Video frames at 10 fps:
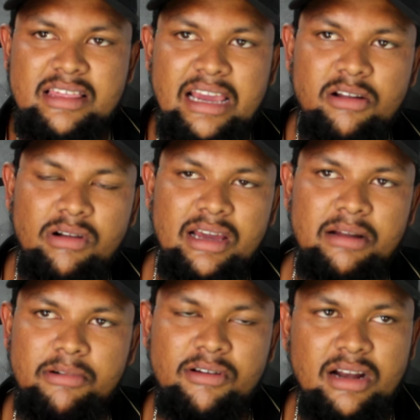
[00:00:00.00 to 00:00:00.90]
ஜெயிலுக்குள்ளே
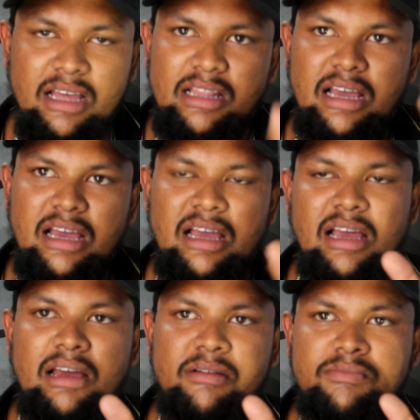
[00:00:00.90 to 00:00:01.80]
என்ன பண்ணுவார்னா அந்த
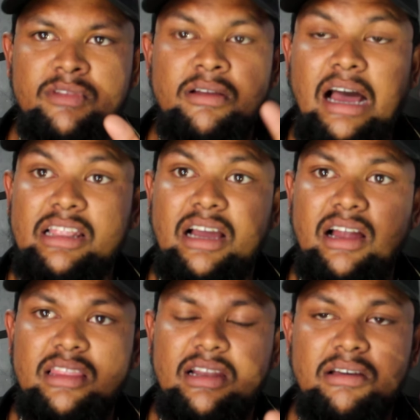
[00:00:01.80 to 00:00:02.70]
அந்த
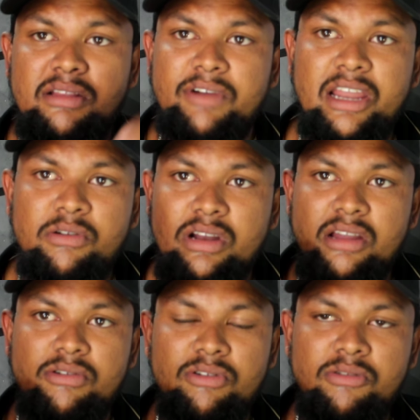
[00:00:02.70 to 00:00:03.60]
காலத்தில் அந்த
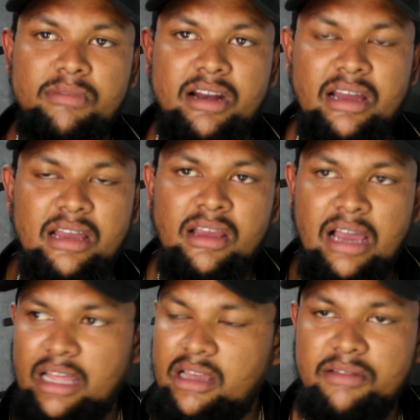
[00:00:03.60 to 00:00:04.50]
வெடிகுண்டெல்லாம் சொல்லுவோம் பாருங்க
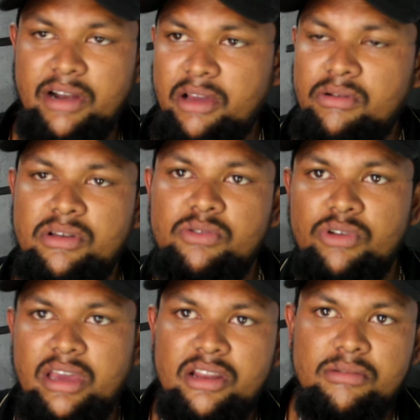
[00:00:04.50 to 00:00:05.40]
அதான் அந்த வெடிகுண்டை வந்து
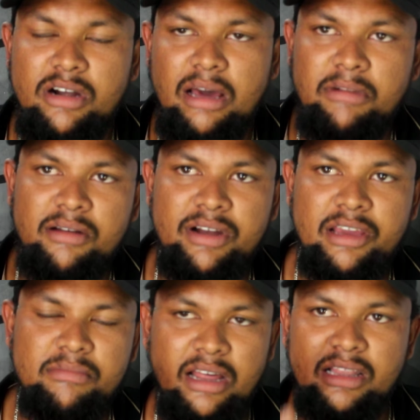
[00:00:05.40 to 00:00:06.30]
தூக்கி எறிஞ்சோம்னா டமால்
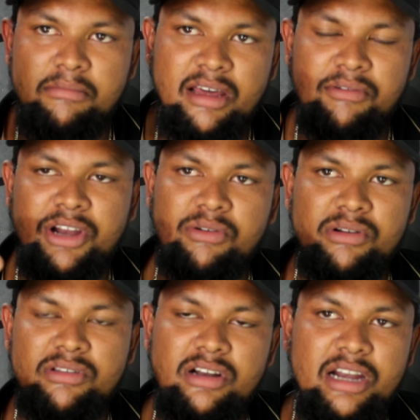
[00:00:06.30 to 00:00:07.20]
வெடிங்குமா அந்த மாதிரி
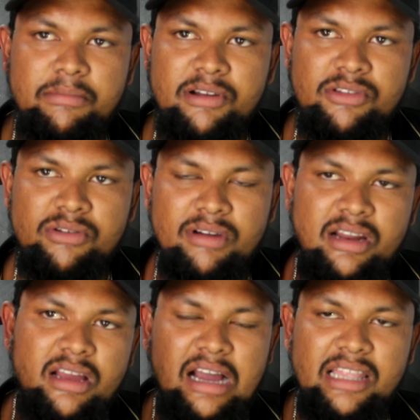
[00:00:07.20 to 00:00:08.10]
வெடிகுண்டை வந்து ரெடி பண்ணி
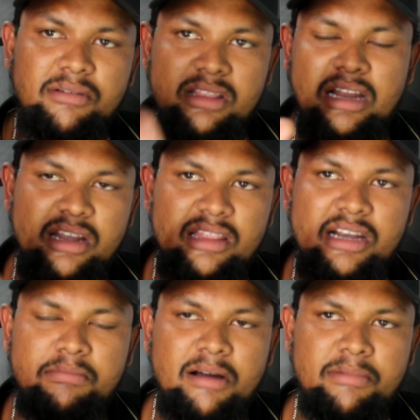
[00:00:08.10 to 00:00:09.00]
வச்சிருவாரு கதவை தட்டி
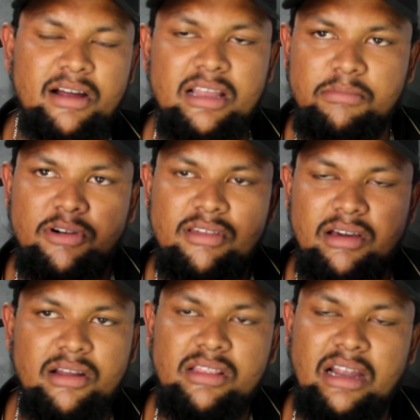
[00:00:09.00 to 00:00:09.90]
தட்டி பார்ப்பாங்க அந்த
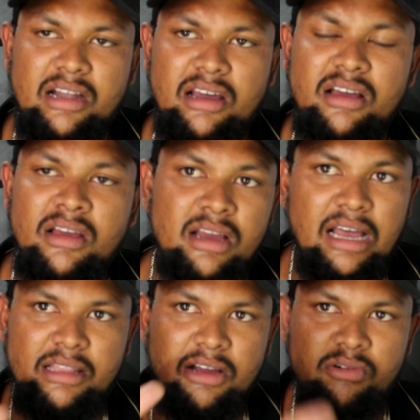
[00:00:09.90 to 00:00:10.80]
போலீஸ்காரன் தட்டினா
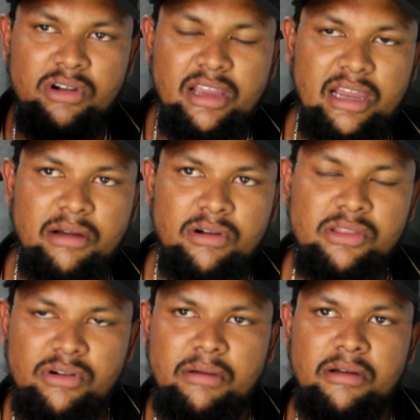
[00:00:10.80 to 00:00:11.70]
அந்த குண்டு கீழே
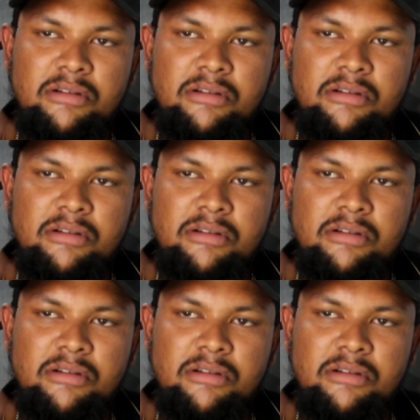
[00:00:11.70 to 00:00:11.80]
உழந்தோடனே